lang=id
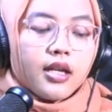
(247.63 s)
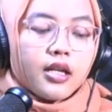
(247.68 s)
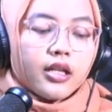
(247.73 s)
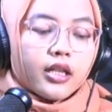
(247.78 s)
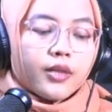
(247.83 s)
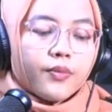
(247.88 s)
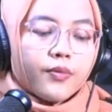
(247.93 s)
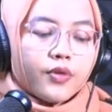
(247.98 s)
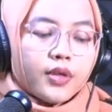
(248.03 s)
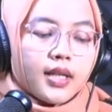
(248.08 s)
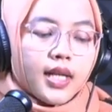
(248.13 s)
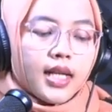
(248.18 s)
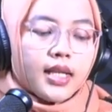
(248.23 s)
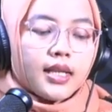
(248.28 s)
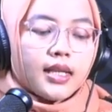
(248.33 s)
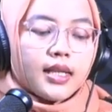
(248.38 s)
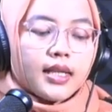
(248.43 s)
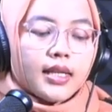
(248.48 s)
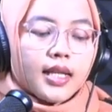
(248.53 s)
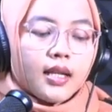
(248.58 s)

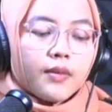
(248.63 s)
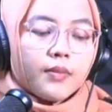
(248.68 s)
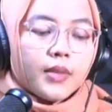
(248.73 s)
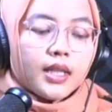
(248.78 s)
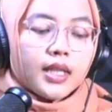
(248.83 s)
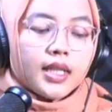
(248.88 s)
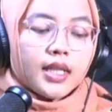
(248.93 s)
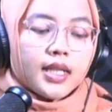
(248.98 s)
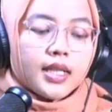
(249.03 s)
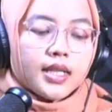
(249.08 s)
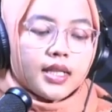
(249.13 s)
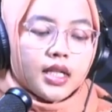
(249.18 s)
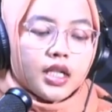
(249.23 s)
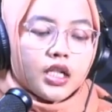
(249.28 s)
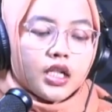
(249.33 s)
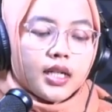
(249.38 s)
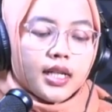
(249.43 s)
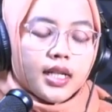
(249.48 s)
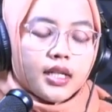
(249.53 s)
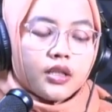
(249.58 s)
Kemudian time interest
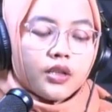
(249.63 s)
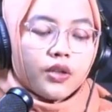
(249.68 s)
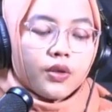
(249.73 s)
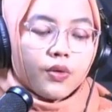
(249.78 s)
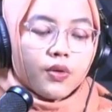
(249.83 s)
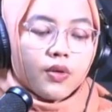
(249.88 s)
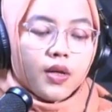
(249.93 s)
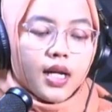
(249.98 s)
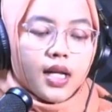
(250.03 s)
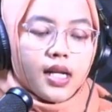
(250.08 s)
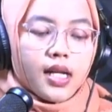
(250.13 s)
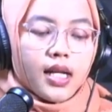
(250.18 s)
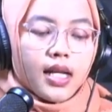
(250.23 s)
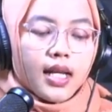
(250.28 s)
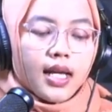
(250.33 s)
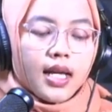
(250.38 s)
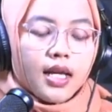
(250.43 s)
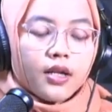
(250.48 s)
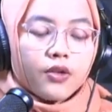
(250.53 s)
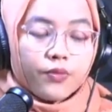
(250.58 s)
earned ratio
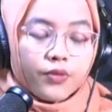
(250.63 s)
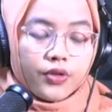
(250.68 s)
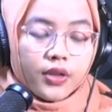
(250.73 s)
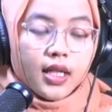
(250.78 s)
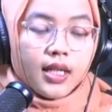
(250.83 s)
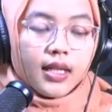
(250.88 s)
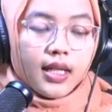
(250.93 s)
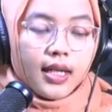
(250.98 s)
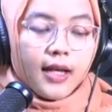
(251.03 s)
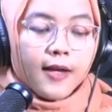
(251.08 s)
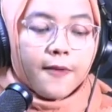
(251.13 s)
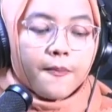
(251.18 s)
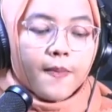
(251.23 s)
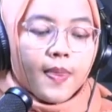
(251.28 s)
adalah rumusnya adalah